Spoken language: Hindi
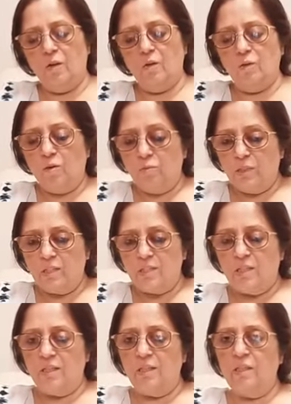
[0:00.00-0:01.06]
उनको भी
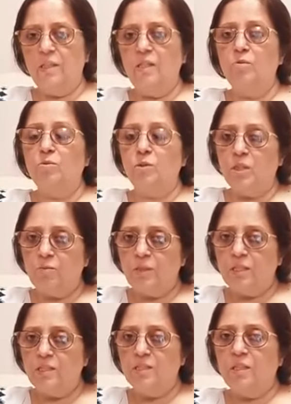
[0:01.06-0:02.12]
तसल्ली दी मुझे भी
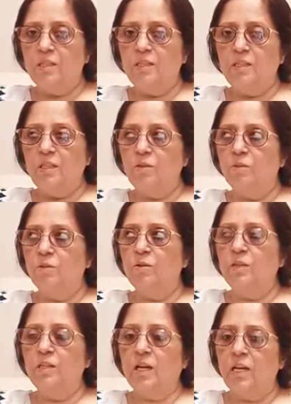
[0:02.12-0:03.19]
तसल्ली दी और
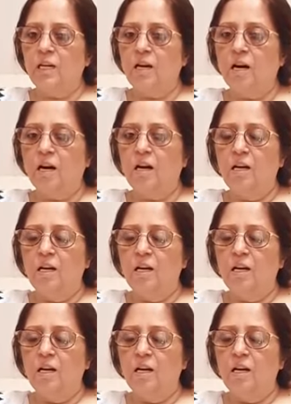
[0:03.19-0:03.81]
उन्होंने यही कहा